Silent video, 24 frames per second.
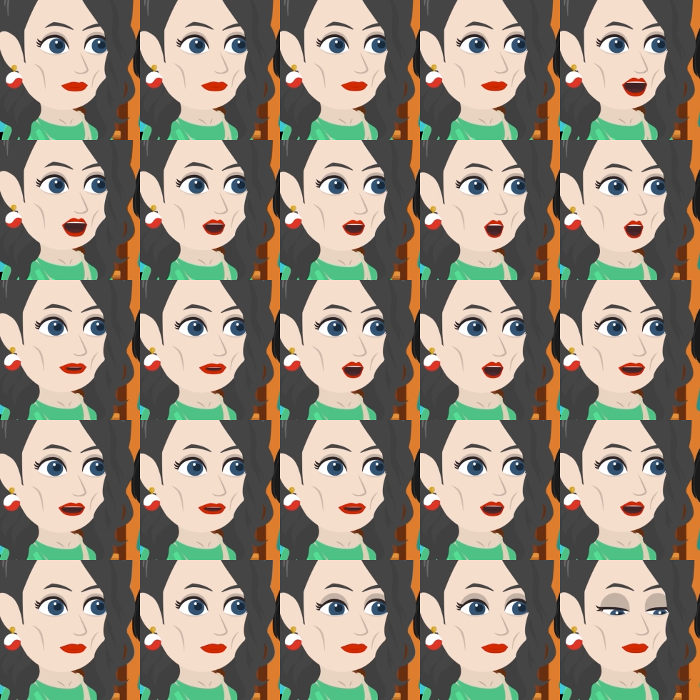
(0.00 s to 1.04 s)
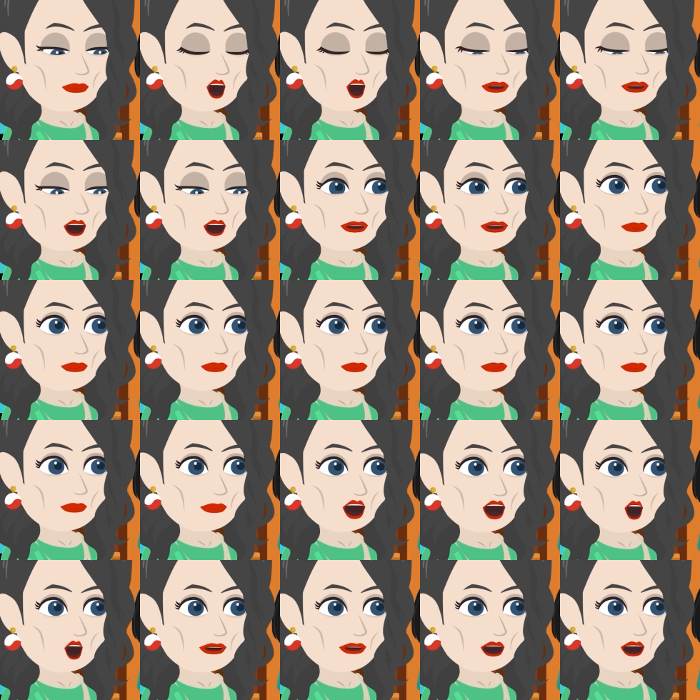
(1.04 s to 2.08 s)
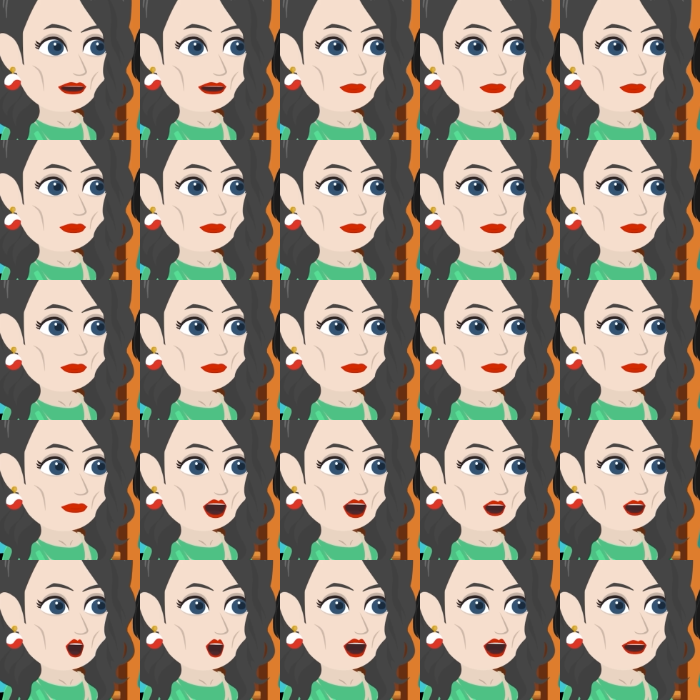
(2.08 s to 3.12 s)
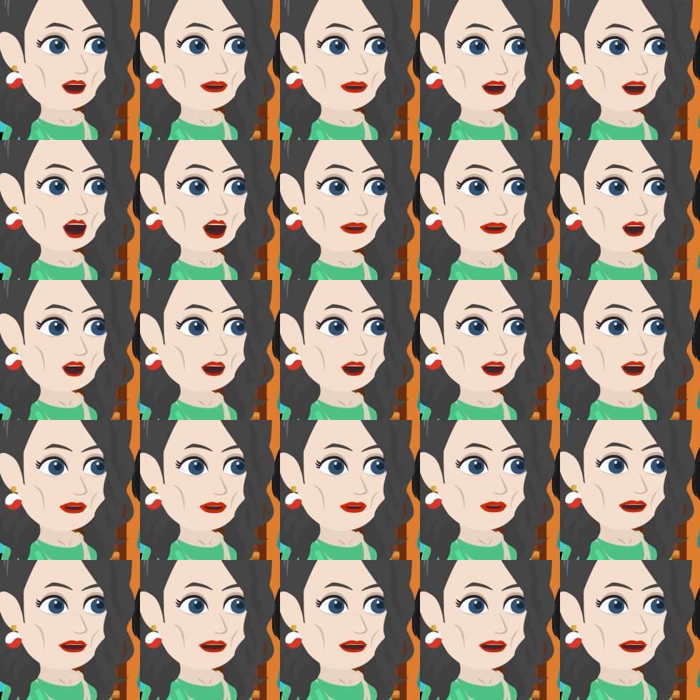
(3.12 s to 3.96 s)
नमस्ते बेटा खुश रहो चलो चलो अब हमारे साथ मंदिर